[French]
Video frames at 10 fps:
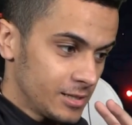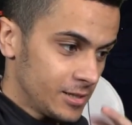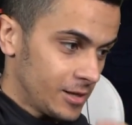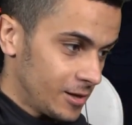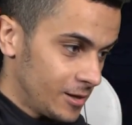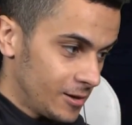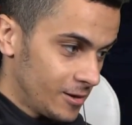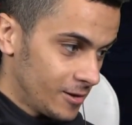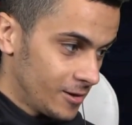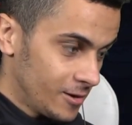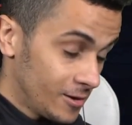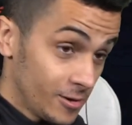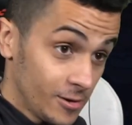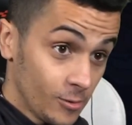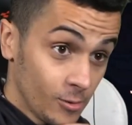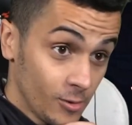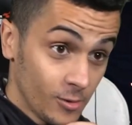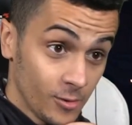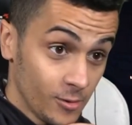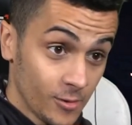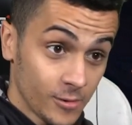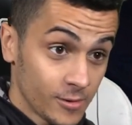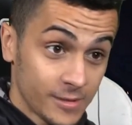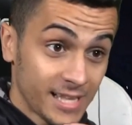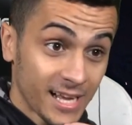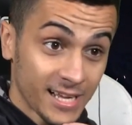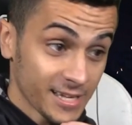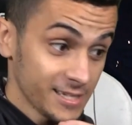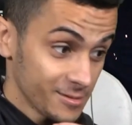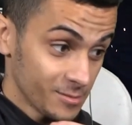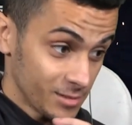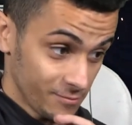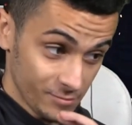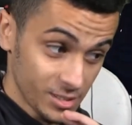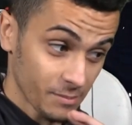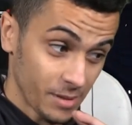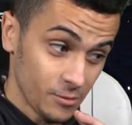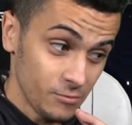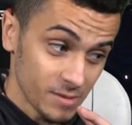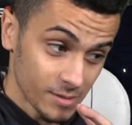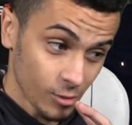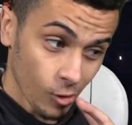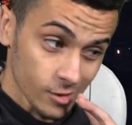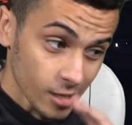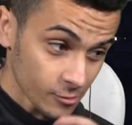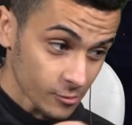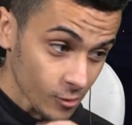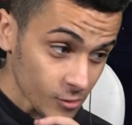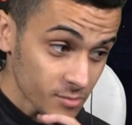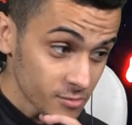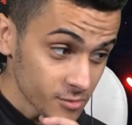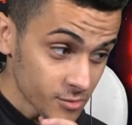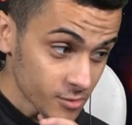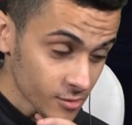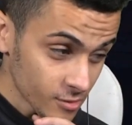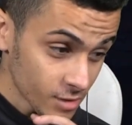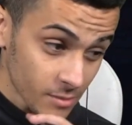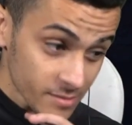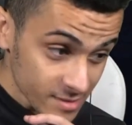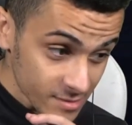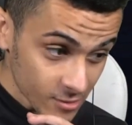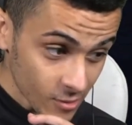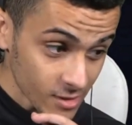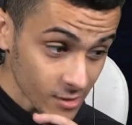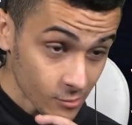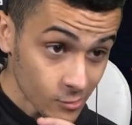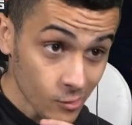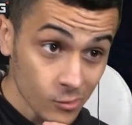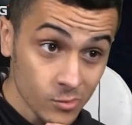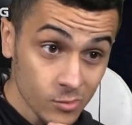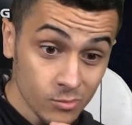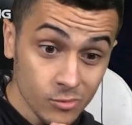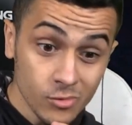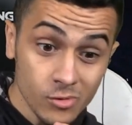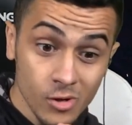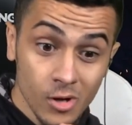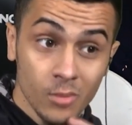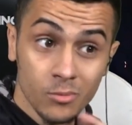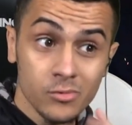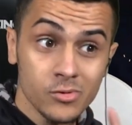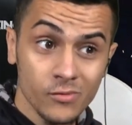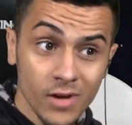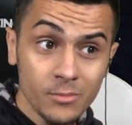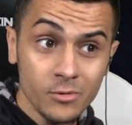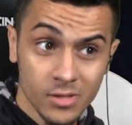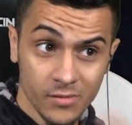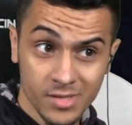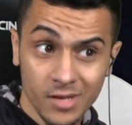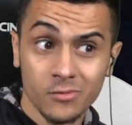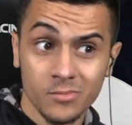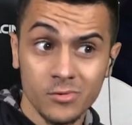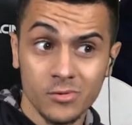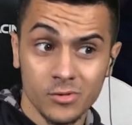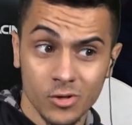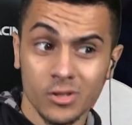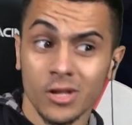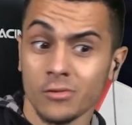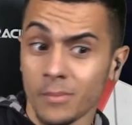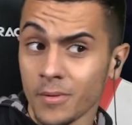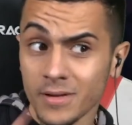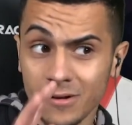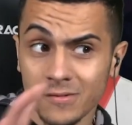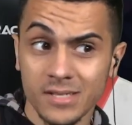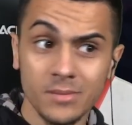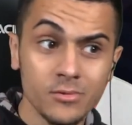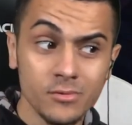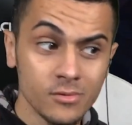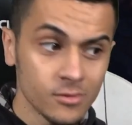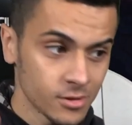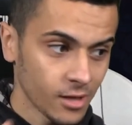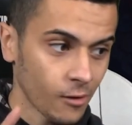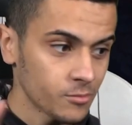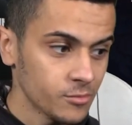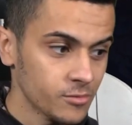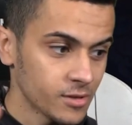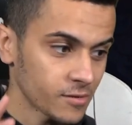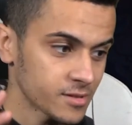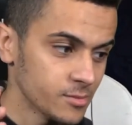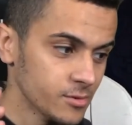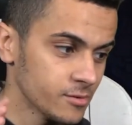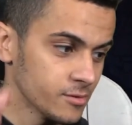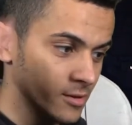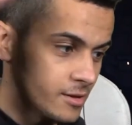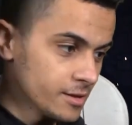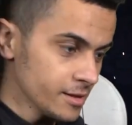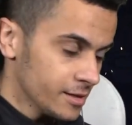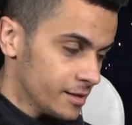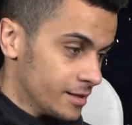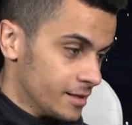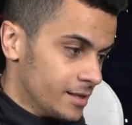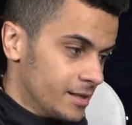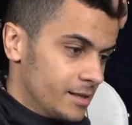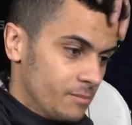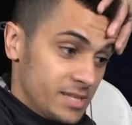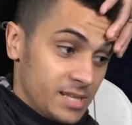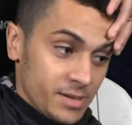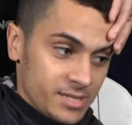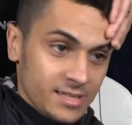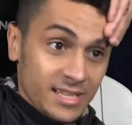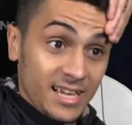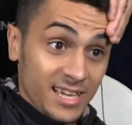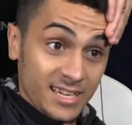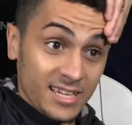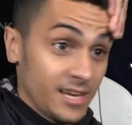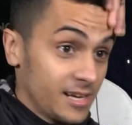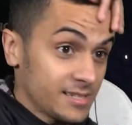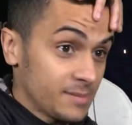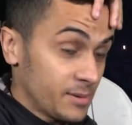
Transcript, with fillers: Euh... Dinguerie. Vous me dire, mais une, une t'es en retard de 30 minutes. Comment ça c'est que t'es en retard de 30 minutes plus 20 minutes Ça fait 50 minutes. Je suis en retard de près 45 minutes. 40 minutes, 45 minutes. Mais c'est passé une dinguerie, les gars. C'est